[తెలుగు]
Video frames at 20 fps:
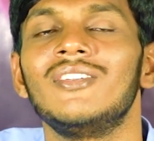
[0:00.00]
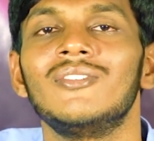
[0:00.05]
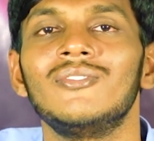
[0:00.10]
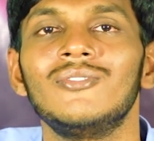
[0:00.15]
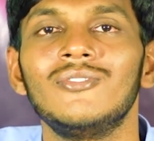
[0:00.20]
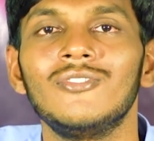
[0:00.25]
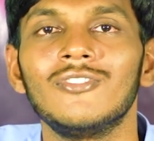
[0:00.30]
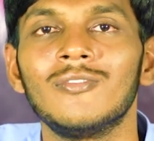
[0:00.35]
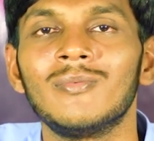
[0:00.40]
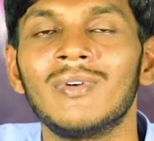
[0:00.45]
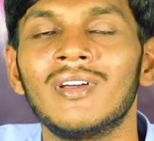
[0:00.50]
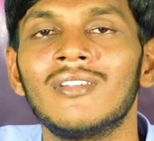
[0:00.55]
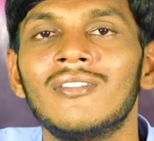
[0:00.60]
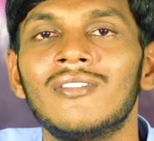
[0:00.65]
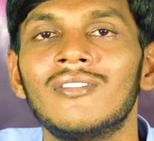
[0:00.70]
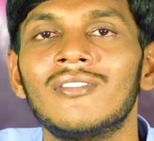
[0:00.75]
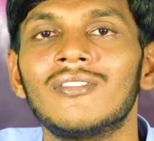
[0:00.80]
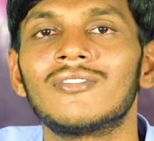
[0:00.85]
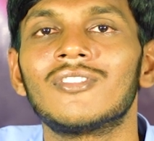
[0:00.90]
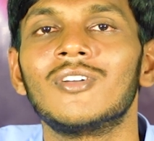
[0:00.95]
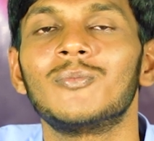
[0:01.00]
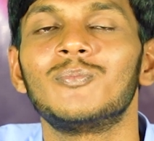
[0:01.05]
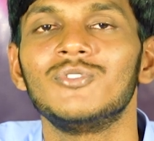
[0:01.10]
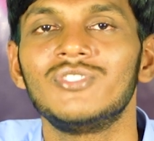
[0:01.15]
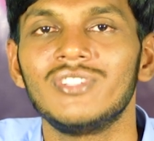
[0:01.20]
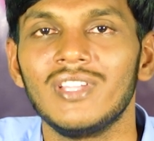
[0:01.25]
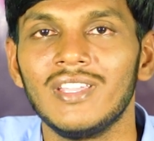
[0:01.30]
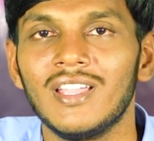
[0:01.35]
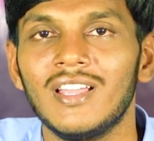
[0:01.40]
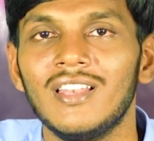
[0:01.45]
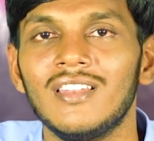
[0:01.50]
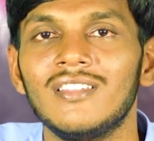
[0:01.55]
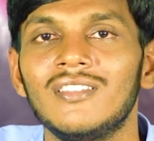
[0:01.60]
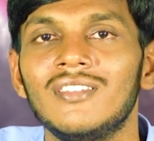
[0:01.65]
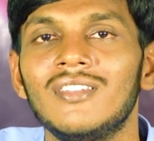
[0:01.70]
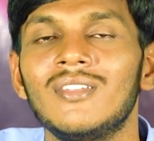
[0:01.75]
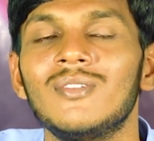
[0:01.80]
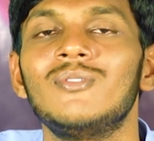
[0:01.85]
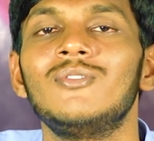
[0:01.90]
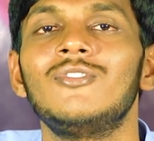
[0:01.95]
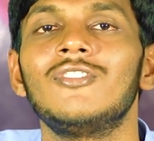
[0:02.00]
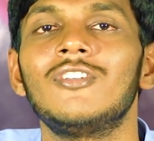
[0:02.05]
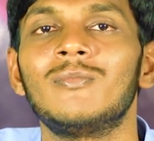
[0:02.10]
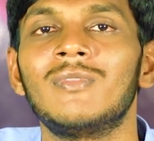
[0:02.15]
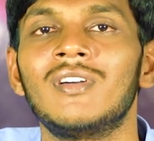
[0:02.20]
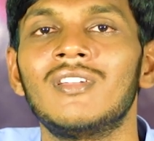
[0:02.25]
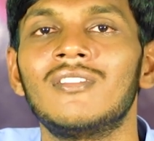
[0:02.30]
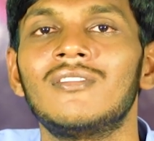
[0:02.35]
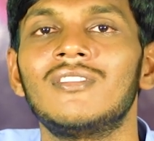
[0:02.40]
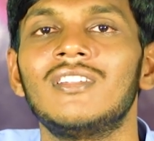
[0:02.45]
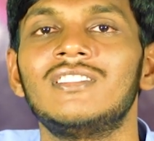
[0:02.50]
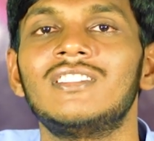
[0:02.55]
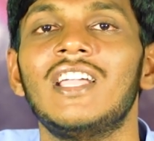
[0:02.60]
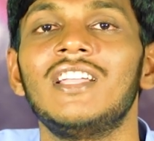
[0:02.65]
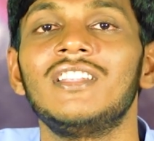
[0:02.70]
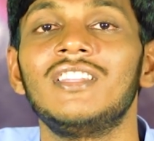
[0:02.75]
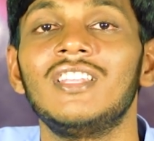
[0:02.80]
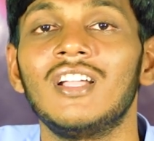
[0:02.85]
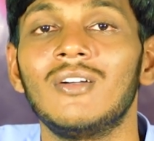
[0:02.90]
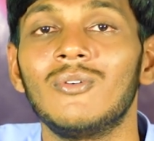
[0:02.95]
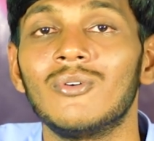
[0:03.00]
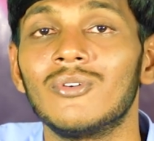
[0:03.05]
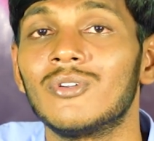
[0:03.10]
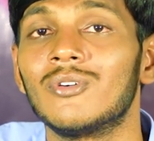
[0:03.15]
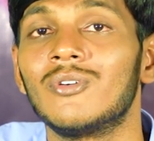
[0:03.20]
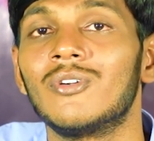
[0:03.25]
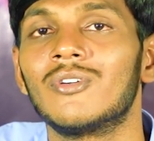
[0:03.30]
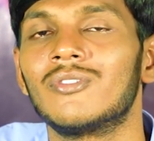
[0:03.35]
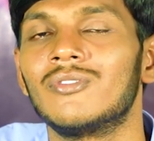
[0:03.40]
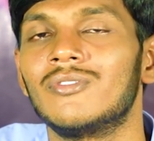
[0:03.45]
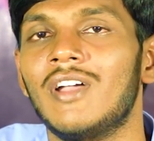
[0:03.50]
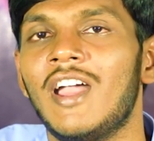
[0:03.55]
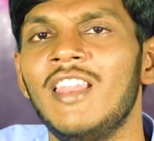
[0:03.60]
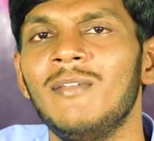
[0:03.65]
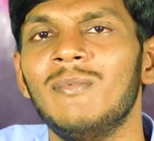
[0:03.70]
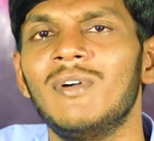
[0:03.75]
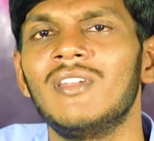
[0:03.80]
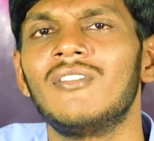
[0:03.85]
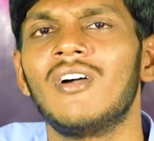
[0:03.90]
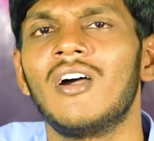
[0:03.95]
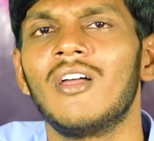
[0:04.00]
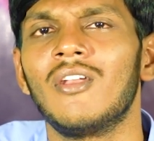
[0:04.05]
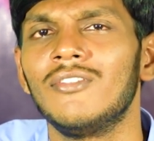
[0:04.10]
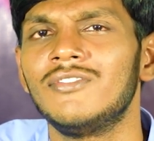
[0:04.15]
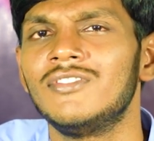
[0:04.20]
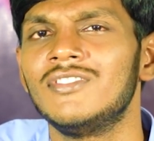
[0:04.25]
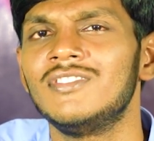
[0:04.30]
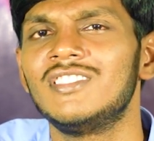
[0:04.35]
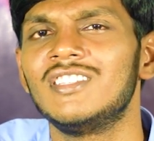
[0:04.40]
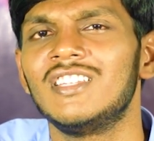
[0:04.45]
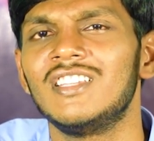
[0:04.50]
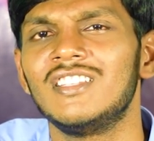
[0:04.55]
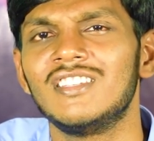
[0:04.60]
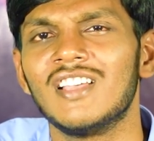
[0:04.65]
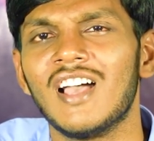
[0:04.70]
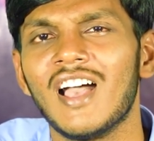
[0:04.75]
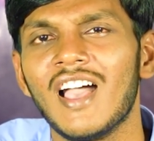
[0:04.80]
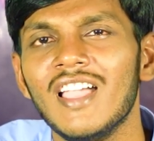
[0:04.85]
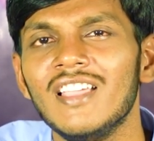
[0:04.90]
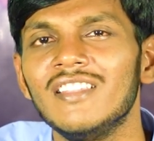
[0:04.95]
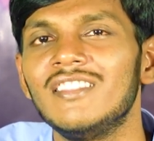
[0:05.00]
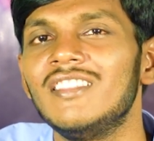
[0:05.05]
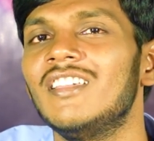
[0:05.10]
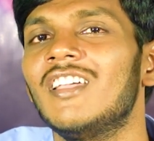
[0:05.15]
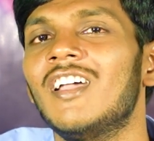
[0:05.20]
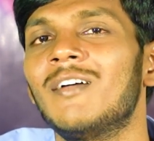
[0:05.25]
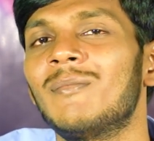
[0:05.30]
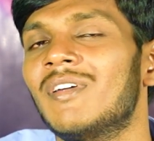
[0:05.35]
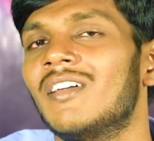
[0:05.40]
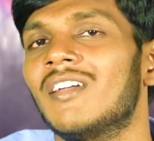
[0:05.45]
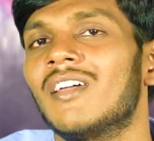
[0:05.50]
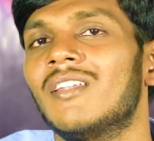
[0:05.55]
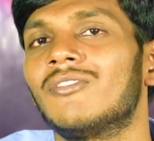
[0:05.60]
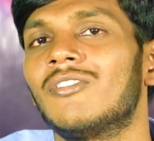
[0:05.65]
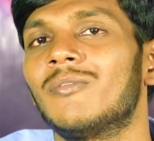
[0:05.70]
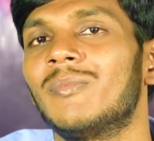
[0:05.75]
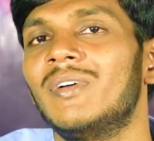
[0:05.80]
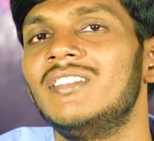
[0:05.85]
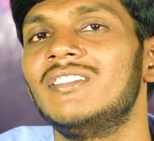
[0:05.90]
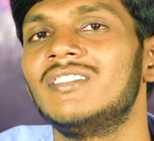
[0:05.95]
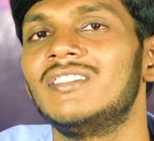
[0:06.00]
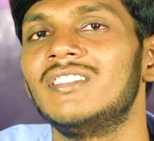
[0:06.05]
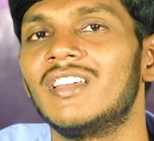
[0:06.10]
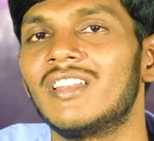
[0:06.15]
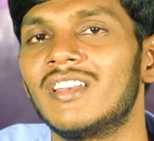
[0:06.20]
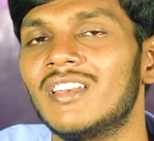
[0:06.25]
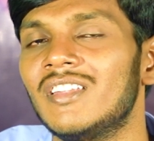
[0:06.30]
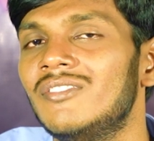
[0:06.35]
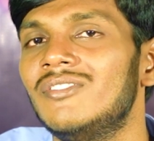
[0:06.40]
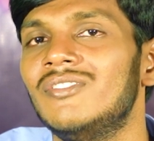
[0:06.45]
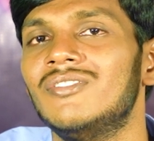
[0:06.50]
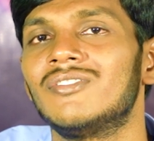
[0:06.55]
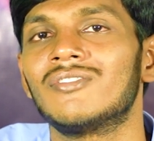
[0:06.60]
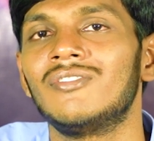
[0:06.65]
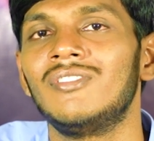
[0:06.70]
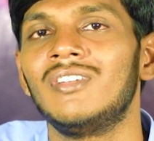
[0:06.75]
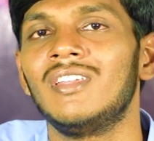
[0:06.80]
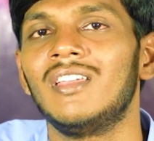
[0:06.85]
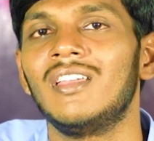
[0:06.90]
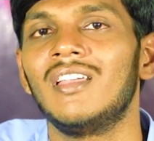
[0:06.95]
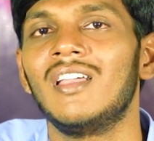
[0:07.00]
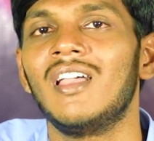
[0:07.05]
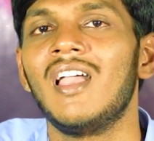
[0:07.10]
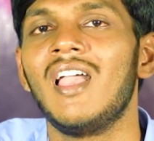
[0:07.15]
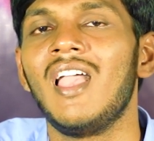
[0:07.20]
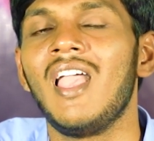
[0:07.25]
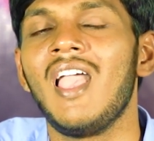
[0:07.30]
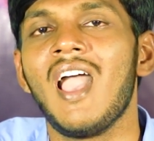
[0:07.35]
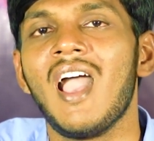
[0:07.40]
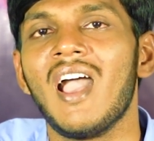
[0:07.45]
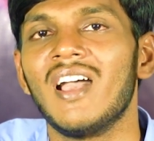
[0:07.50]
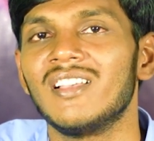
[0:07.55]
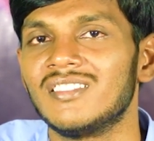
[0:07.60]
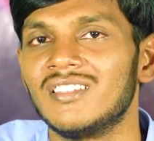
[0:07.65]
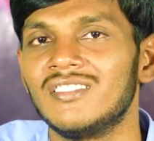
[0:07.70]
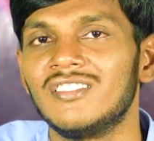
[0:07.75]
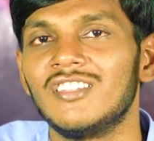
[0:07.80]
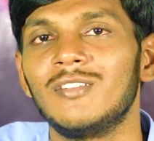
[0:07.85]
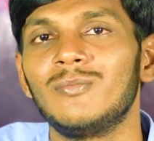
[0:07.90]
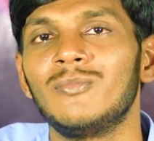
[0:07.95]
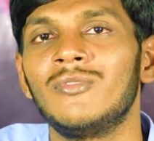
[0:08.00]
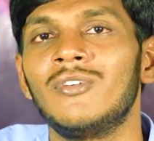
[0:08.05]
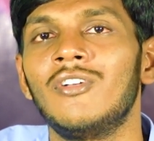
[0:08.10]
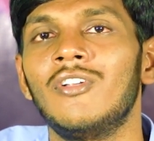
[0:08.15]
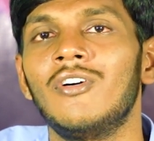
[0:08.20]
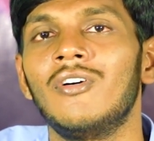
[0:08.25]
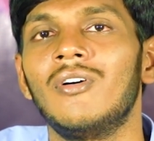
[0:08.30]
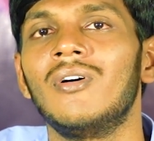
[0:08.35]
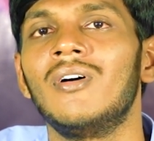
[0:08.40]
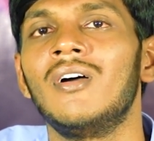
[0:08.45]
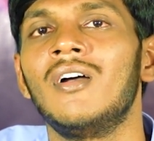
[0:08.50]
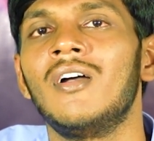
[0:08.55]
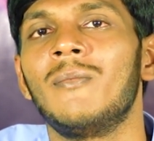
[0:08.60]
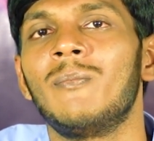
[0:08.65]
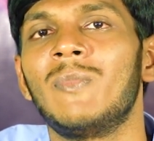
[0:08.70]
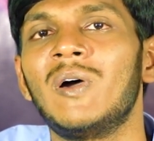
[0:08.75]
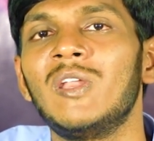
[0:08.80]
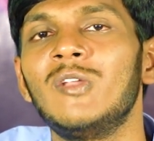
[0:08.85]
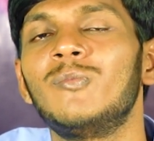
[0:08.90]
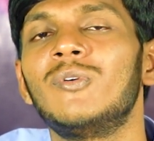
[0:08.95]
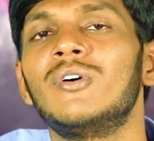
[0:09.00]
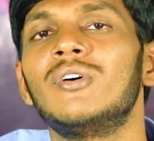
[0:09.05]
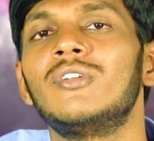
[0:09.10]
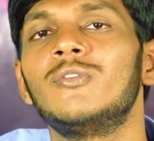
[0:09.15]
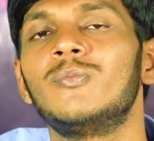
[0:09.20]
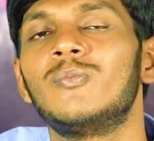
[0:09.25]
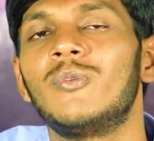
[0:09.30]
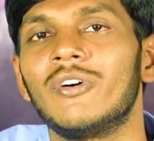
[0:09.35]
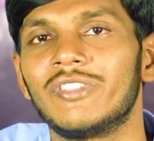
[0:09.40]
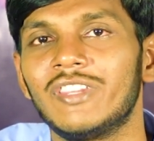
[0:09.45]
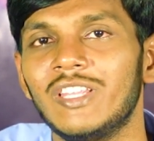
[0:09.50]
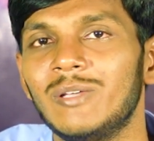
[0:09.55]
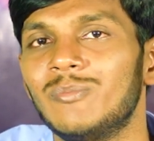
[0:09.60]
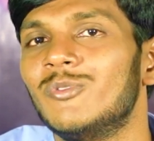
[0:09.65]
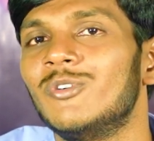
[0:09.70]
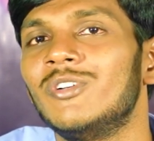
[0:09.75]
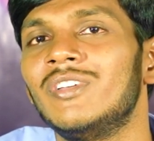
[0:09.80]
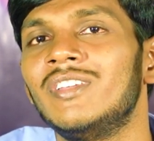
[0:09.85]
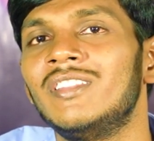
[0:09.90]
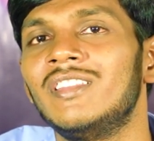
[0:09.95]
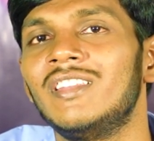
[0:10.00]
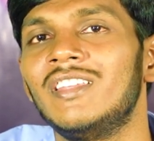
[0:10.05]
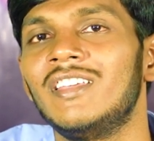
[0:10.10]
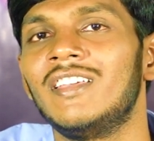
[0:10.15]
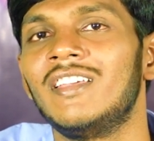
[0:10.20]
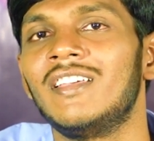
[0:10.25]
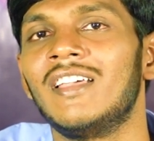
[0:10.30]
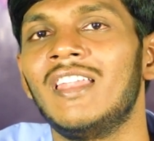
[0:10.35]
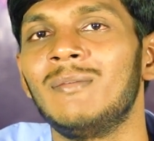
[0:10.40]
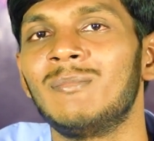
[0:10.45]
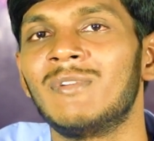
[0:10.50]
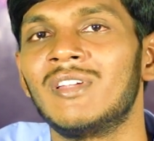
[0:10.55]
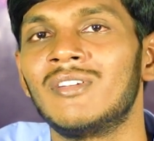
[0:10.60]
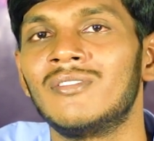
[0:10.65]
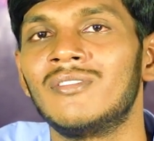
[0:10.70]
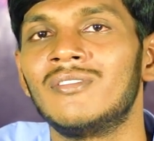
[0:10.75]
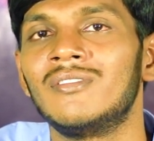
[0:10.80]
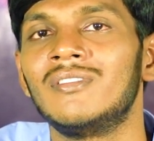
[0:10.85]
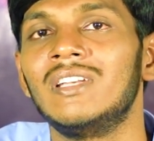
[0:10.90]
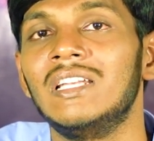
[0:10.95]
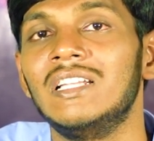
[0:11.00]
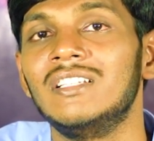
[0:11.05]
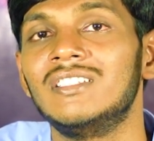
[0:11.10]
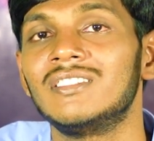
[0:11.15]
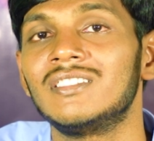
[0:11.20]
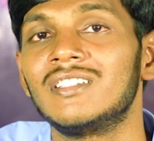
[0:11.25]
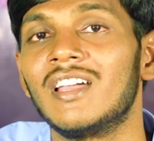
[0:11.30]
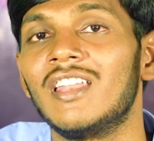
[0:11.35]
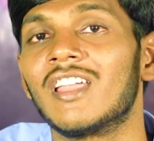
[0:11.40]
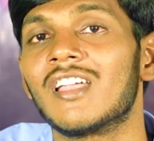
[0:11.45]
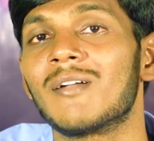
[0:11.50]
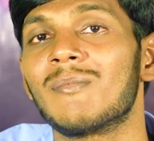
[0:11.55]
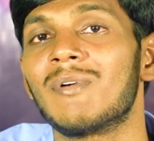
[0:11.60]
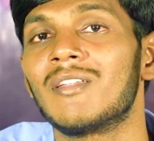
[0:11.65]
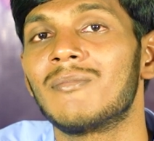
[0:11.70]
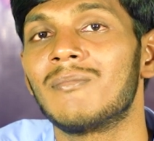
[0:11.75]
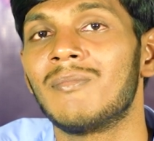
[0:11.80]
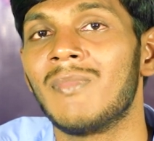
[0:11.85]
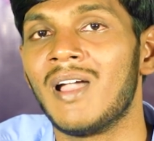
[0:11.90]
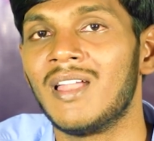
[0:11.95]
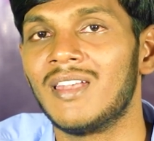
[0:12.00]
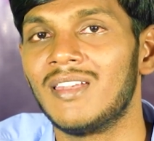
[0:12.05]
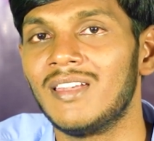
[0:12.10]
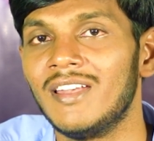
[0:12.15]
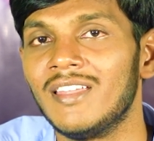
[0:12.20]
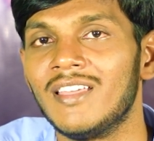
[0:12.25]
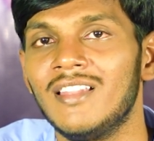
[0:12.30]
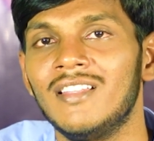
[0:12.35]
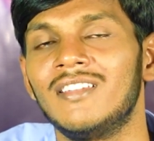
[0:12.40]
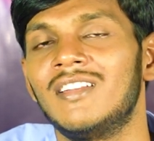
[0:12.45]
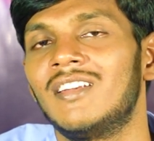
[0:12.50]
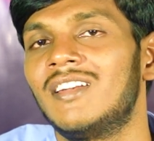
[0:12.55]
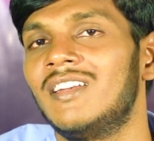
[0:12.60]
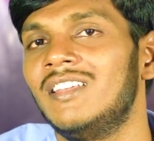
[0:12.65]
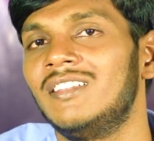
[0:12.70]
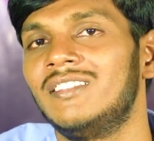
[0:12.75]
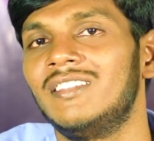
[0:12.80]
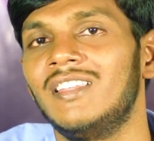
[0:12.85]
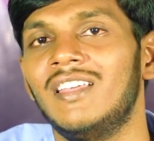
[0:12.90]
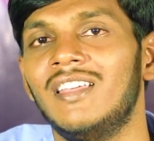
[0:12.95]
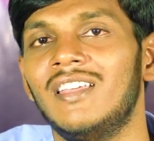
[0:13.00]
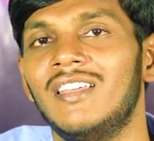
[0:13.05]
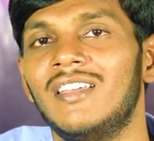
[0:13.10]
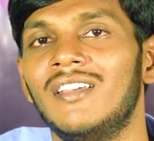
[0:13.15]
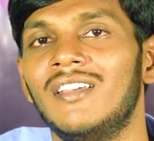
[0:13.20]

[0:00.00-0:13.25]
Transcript: ఎందుకు మనం తప్పు చేయాలి ఎందుకు మనం నిజాయితీగా ఉండకూడదు అని మనం ఆలోచించి నిజాయితీగా మనం కనుక మంచి నిర్ణయం తీసుకొని ఆ సందర్భంలో మన పరువు పోతే పోయింది అని మనం నిజం కనుక మనం మాట్లాడగలిగినట్లయితే